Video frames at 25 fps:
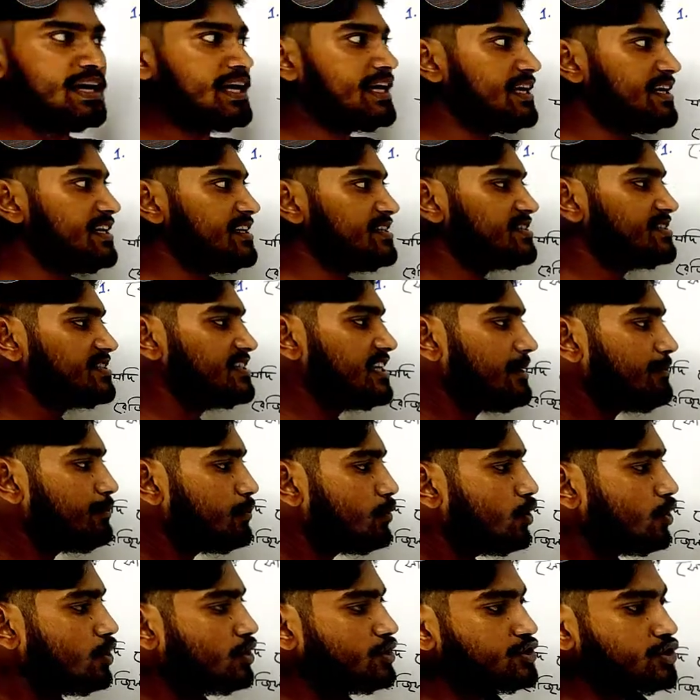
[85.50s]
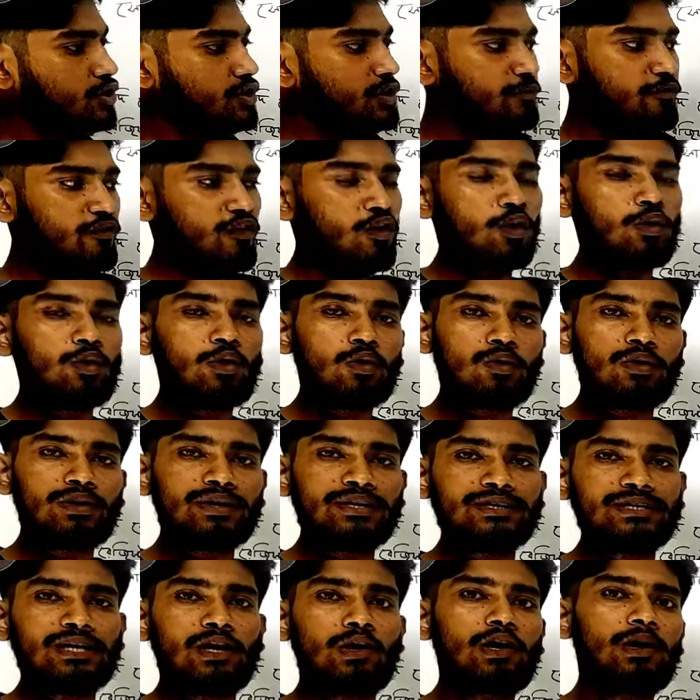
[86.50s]
এই স্টেপগুলো যদি ফলো করি
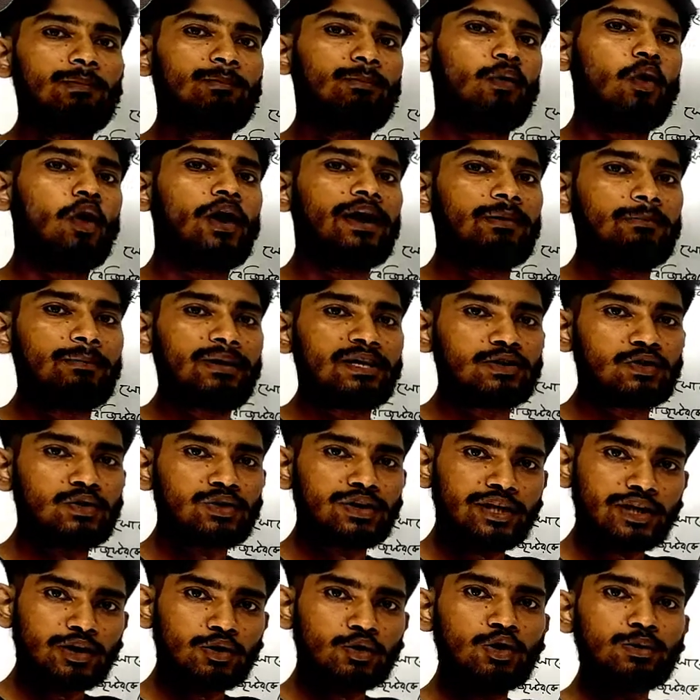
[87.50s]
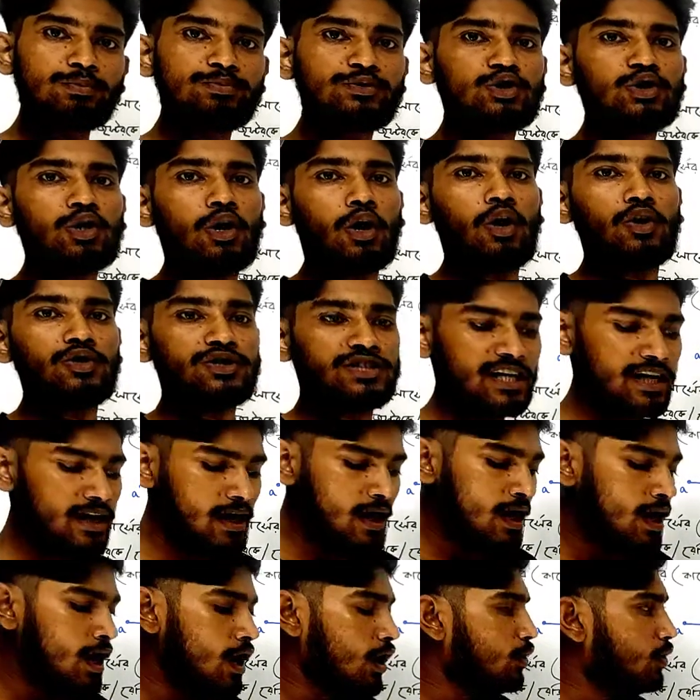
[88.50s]
তাহলে পয়েন্ট মেথডটি খুব সহজেই
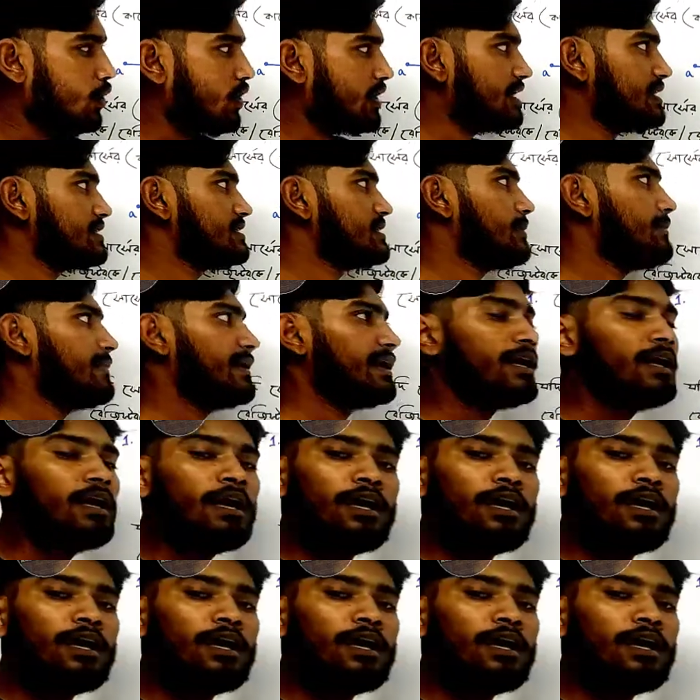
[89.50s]
করা যাবে